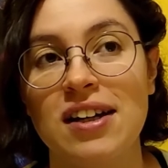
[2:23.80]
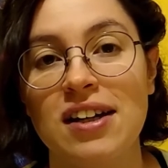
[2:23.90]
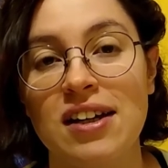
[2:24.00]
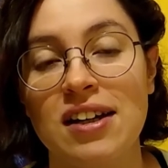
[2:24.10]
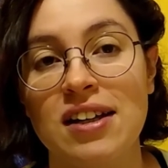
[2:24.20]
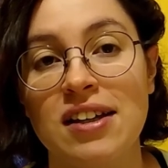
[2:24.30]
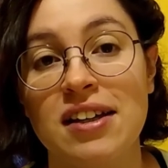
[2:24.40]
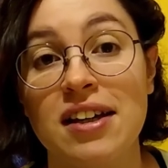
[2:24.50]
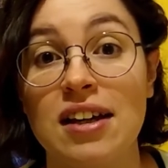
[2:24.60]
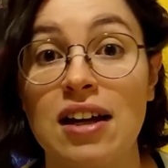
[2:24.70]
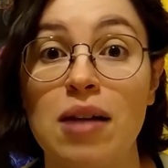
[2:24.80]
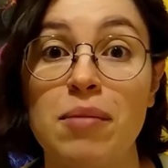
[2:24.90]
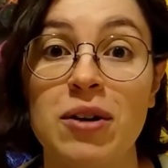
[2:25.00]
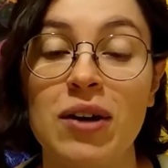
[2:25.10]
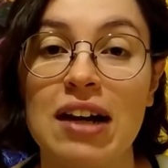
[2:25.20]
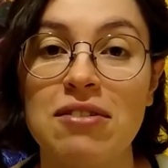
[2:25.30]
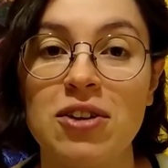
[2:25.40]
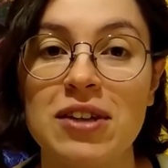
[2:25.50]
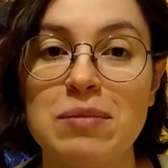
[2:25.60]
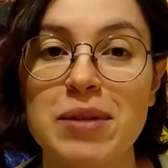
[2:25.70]
eh, y que al menos en la
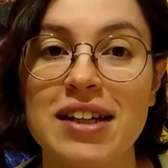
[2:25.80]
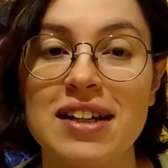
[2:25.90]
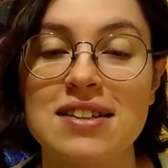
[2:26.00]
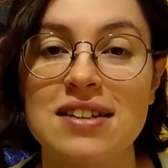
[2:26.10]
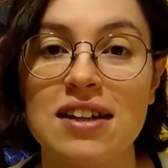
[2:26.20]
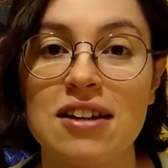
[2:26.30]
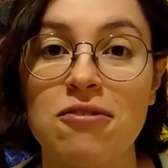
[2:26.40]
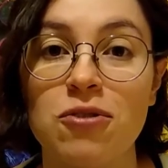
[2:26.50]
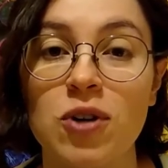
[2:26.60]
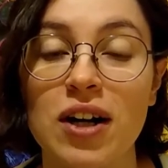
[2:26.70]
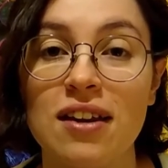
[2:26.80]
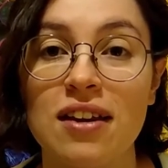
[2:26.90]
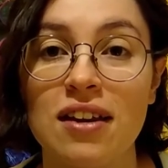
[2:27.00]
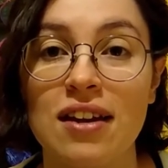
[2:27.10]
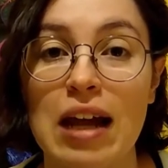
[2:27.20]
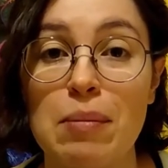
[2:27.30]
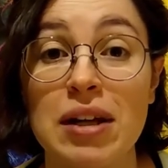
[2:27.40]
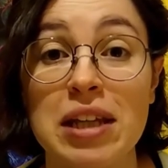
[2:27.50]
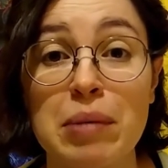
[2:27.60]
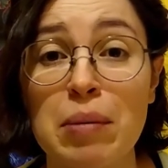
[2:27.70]
bioquímica se enfoca desde la
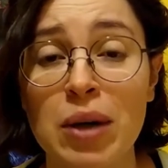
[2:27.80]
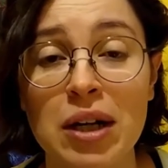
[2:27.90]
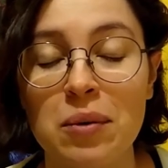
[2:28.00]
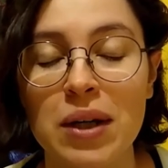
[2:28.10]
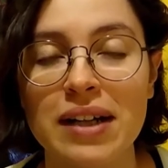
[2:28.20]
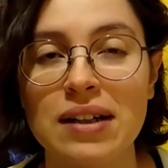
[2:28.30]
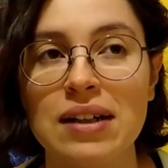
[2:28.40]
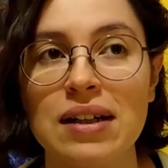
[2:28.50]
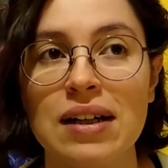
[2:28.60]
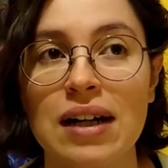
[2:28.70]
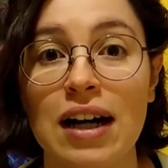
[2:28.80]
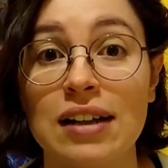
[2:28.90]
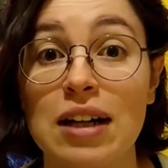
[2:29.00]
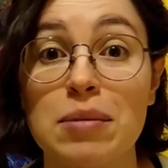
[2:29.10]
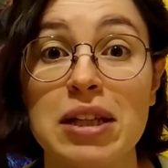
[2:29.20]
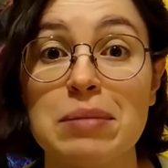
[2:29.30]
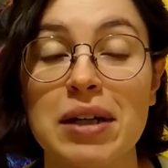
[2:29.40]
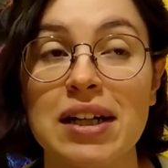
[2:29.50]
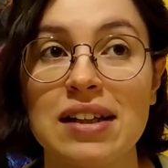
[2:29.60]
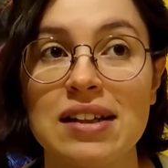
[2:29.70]
parte más molecular hasta la parte más
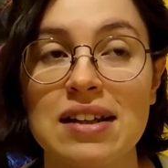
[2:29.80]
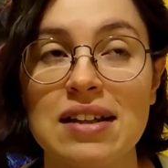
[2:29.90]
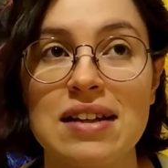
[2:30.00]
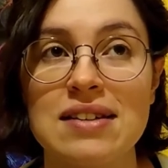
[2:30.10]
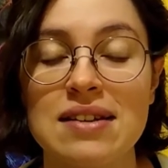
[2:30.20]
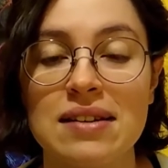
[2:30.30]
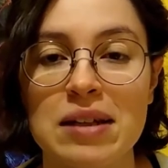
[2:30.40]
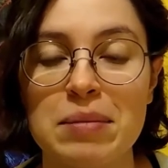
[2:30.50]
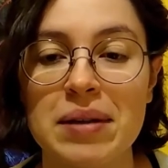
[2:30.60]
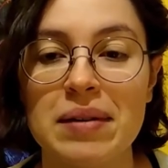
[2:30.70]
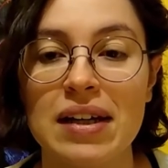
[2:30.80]
grande en, sistema.